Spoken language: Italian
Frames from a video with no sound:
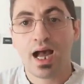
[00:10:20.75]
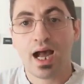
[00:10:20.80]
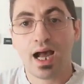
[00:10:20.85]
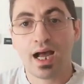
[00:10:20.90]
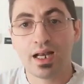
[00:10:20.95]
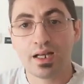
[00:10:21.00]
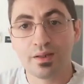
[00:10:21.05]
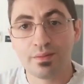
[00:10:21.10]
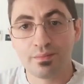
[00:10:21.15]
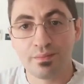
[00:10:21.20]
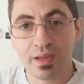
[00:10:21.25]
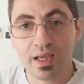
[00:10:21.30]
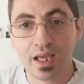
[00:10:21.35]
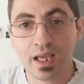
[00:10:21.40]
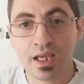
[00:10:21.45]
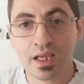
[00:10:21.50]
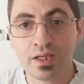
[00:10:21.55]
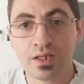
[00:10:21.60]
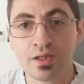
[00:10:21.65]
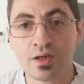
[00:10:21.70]
al
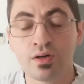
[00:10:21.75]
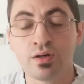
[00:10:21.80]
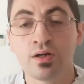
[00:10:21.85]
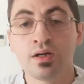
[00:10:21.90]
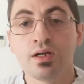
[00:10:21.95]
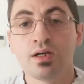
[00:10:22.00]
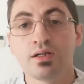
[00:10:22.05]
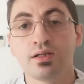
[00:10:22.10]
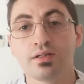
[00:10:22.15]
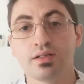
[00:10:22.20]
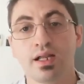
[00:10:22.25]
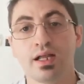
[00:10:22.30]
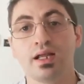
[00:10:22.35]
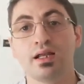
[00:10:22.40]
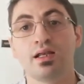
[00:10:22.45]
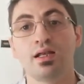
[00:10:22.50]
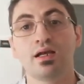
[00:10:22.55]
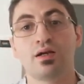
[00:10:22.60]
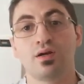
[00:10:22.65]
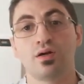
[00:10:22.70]
meglio
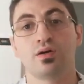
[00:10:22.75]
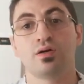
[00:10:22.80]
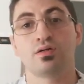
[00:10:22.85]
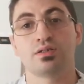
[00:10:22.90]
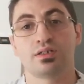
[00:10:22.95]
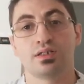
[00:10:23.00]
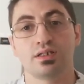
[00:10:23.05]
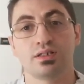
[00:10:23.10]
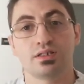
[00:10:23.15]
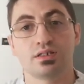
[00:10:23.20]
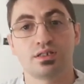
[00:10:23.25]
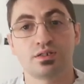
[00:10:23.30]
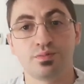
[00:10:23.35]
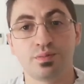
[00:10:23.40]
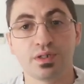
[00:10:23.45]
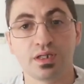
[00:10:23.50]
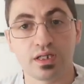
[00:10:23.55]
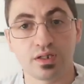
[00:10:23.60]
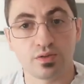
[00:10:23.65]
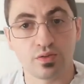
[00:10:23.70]
nelle cose
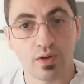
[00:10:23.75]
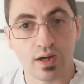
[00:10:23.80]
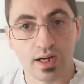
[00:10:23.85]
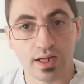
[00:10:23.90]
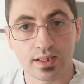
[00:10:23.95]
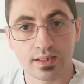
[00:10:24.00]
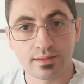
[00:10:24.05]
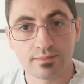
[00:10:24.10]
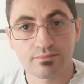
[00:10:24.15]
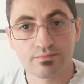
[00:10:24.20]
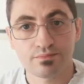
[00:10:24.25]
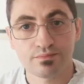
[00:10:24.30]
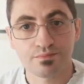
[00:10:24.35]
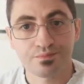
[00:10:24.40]
spirituali.